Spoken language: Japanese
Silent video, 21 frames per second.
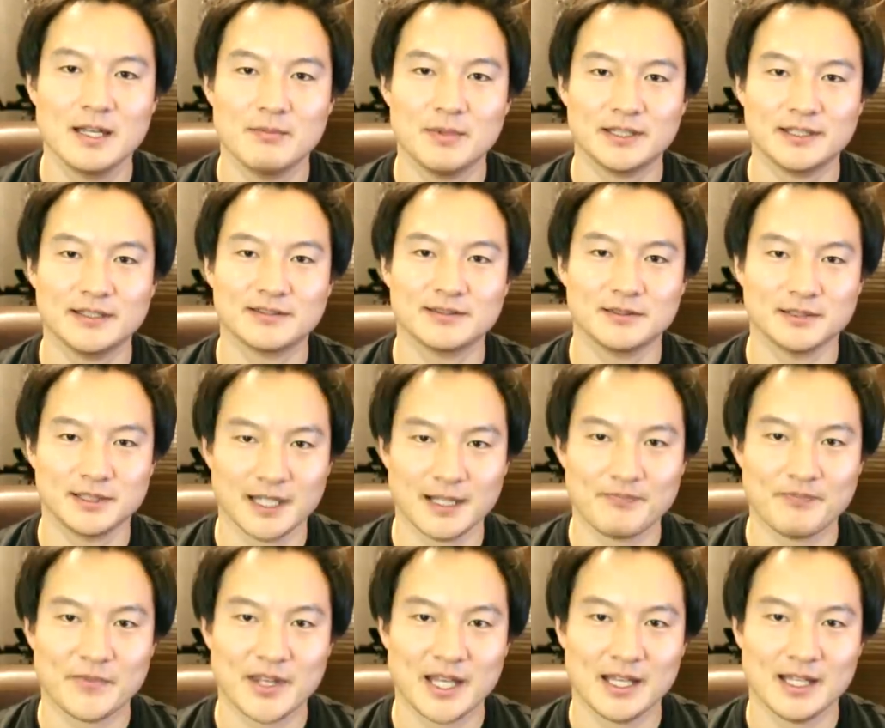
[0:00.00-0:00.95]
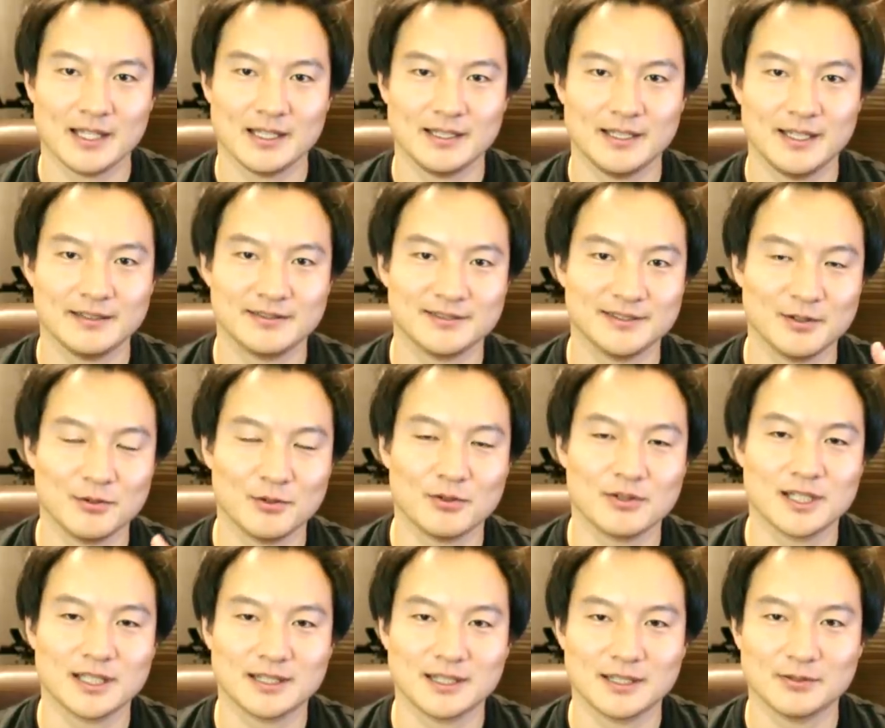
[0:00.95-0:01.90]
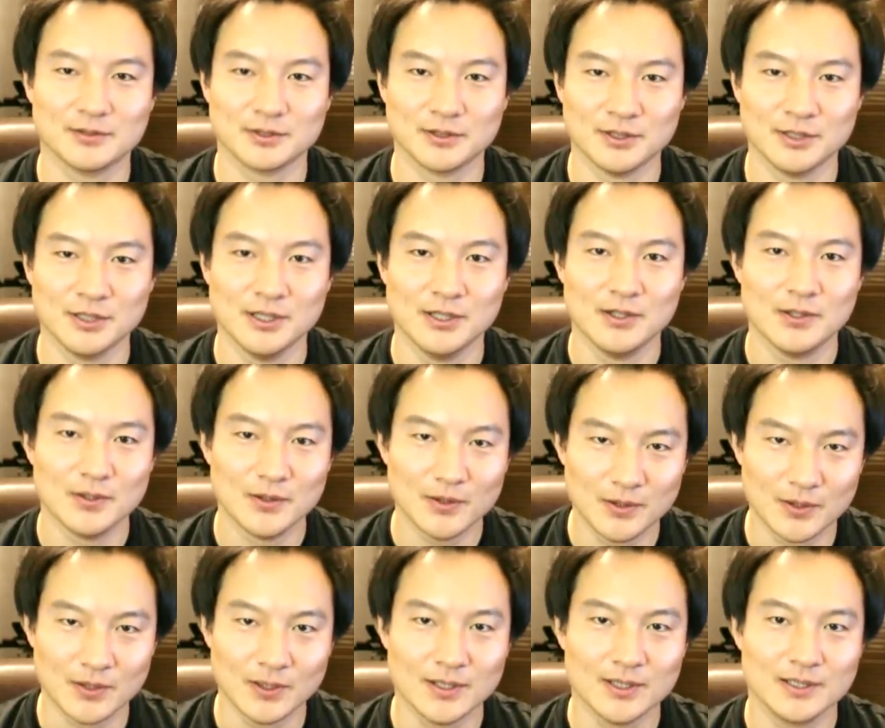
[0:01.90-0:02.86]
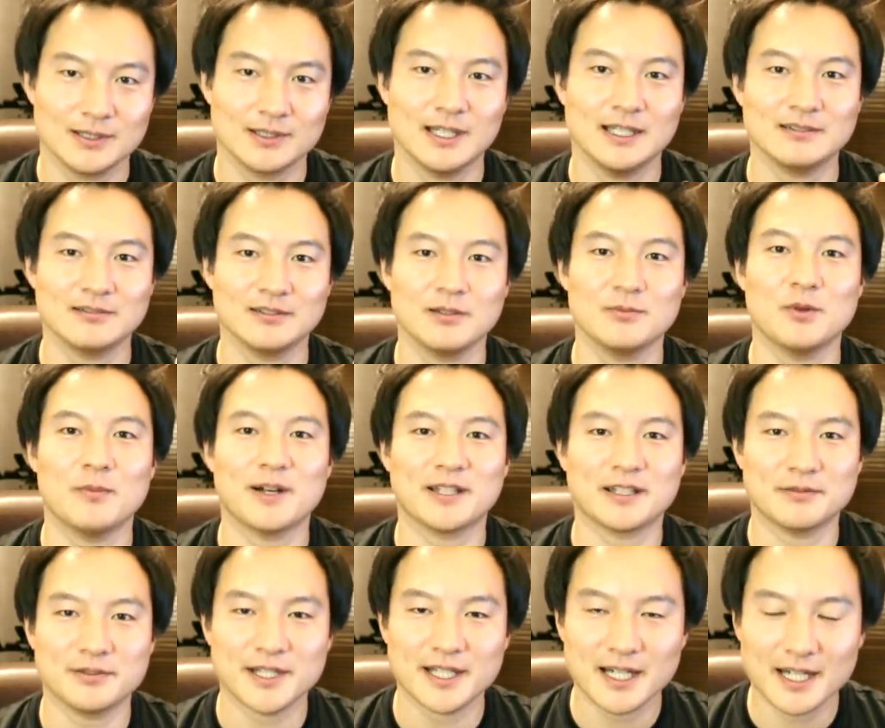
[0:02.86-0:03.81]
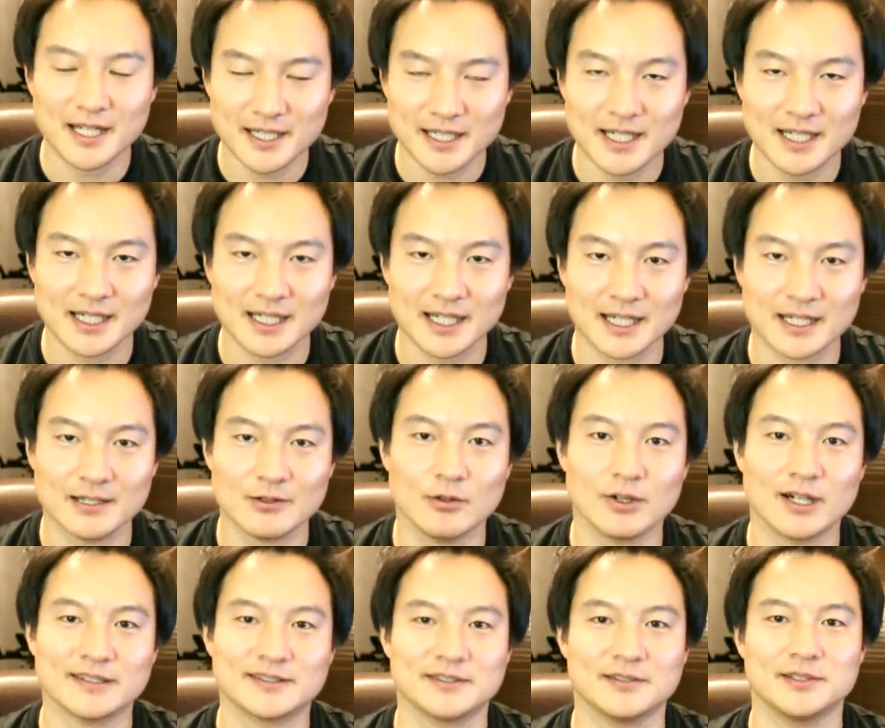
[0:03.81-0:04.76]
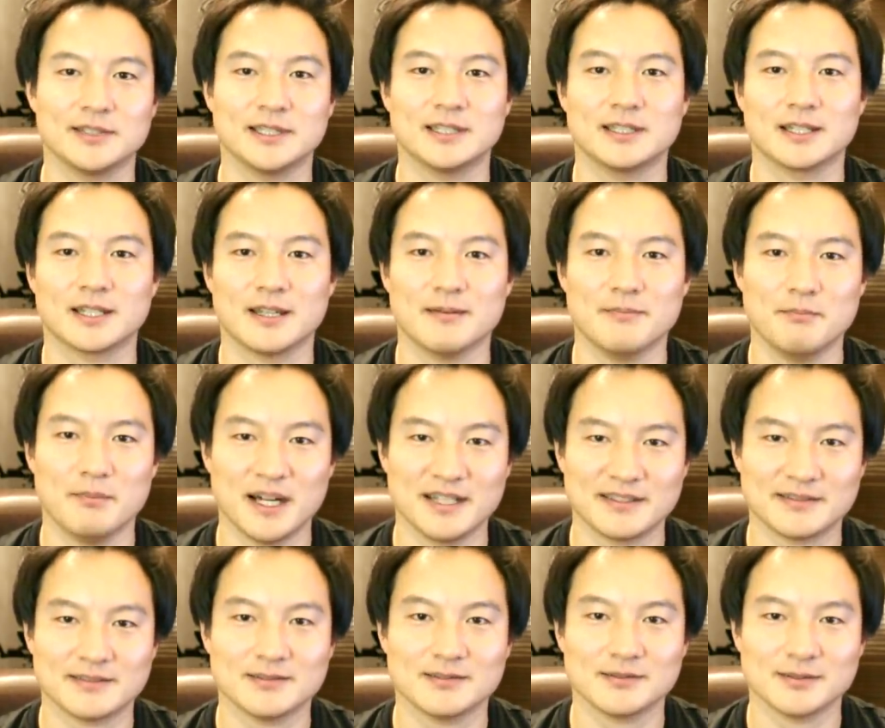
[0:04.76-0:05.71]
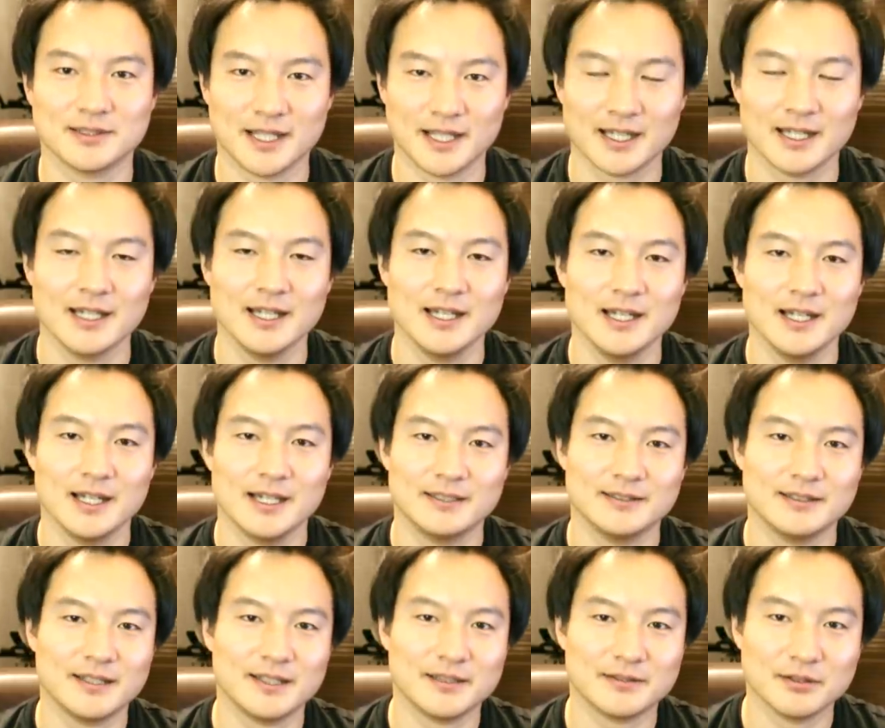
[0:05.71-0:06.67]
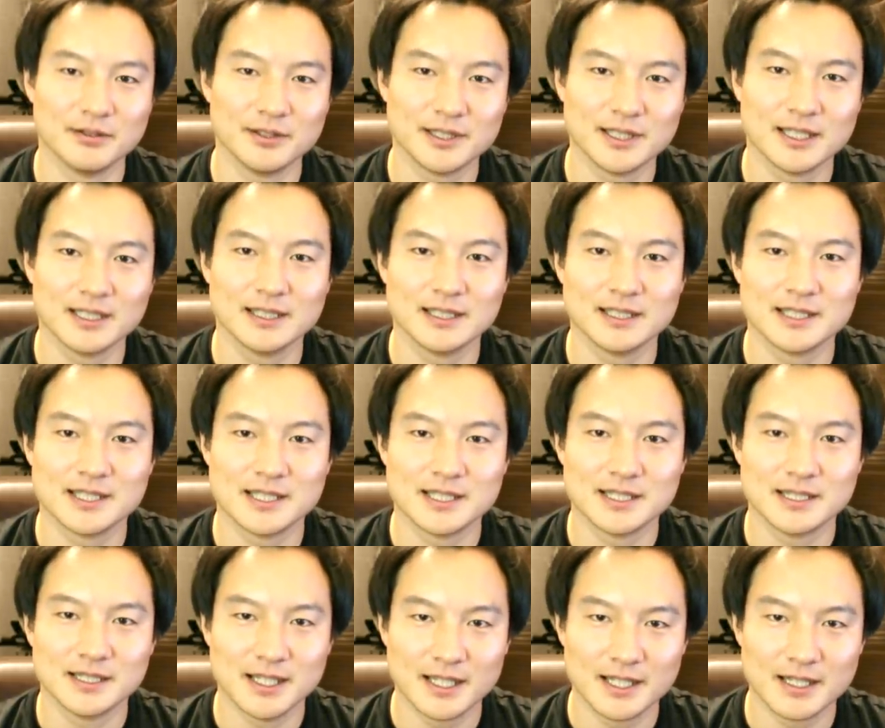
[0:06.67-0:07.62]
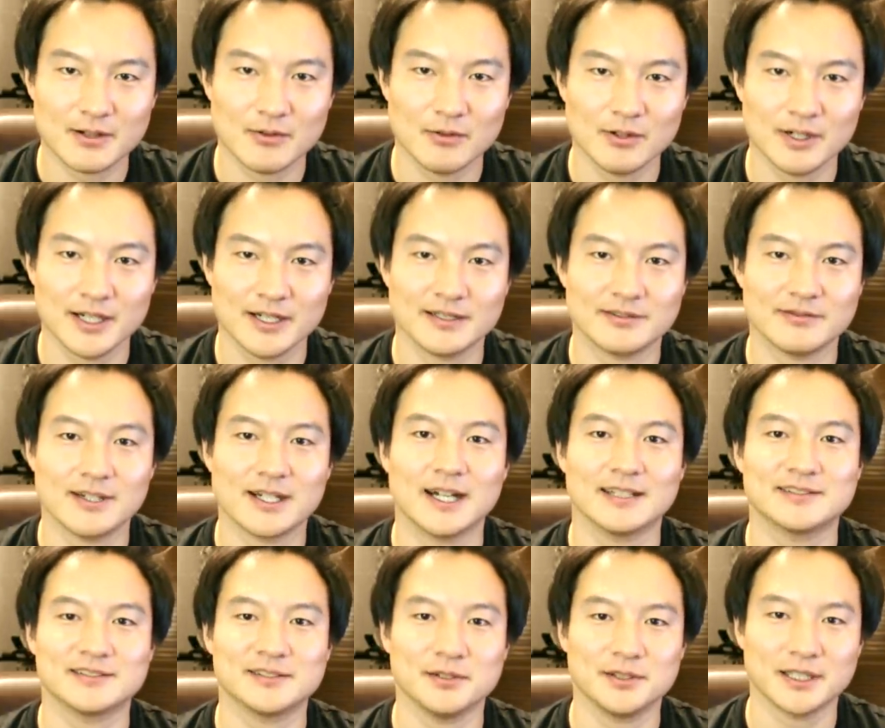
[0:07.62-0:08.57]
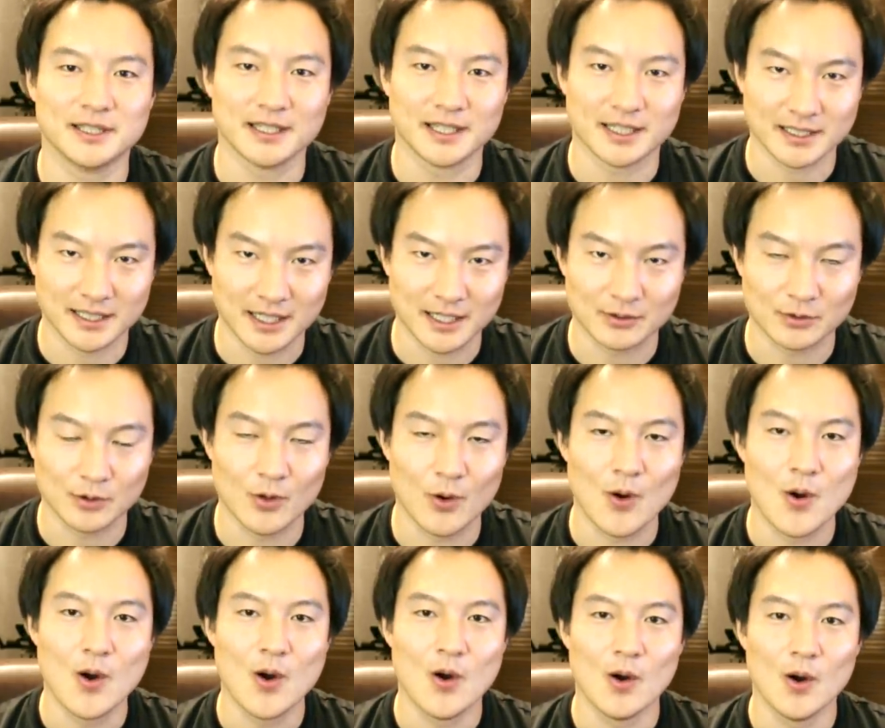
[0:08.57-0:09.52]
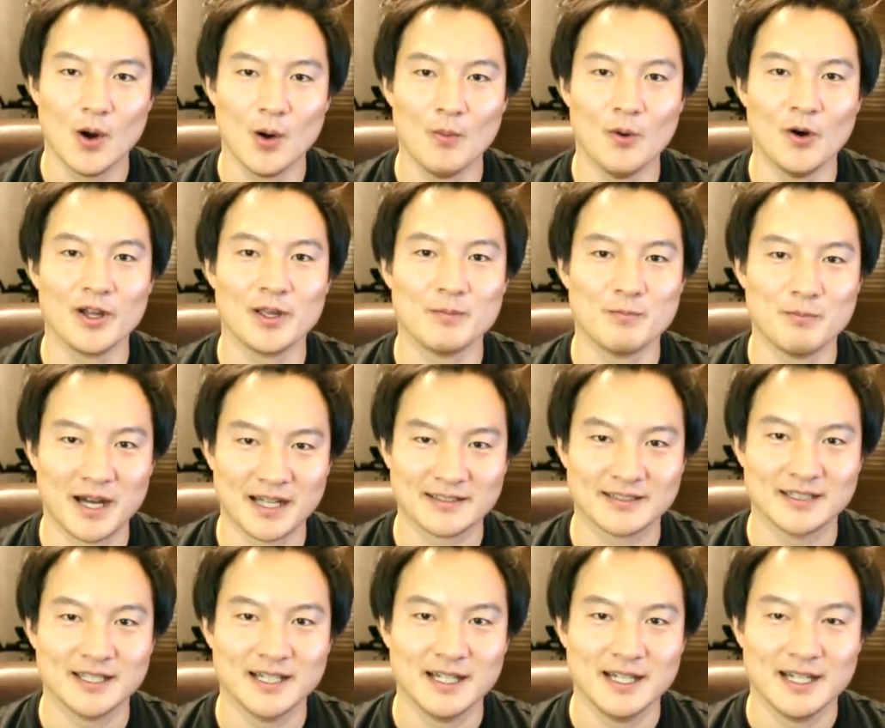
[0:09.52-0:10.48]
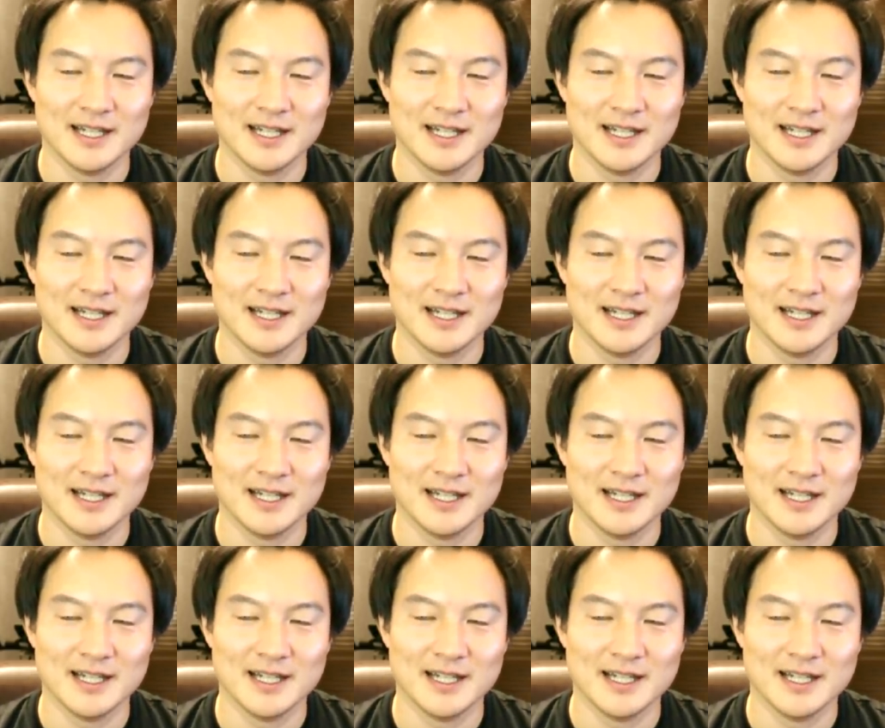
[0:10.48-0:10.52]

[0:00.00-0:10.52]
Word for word: まあ、ですので、えレッスンで行ったことを何度でもまた振り返りながらご活用いただけますので、えー、ぜひそういった形でオンラインレッスンは活用いただけたらと思います。